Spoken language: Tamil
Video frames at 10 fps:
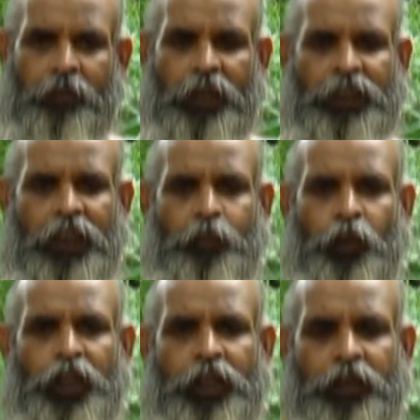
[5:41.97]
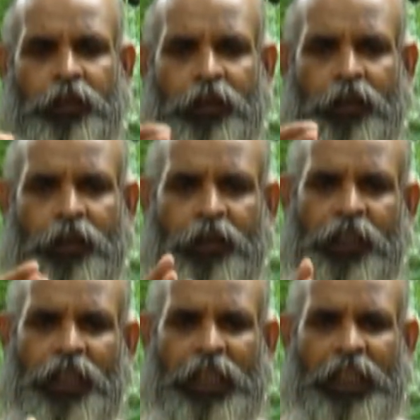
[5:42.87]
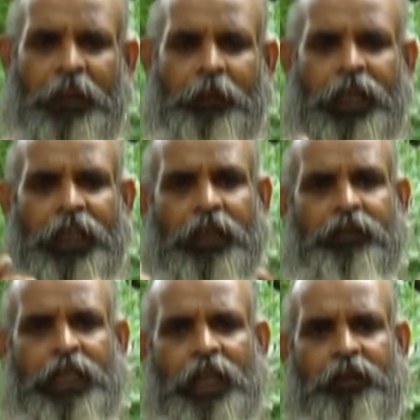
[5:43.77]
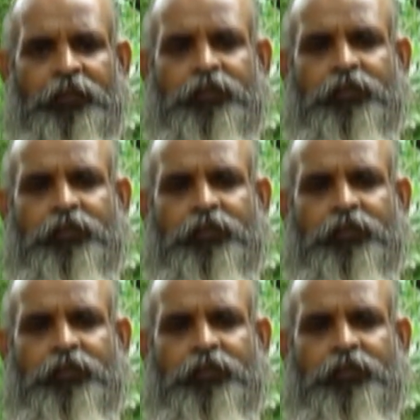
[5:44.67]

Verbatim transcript: மஞ்சள் பொடி எதையுமே நீங்கள் விற்கலாம்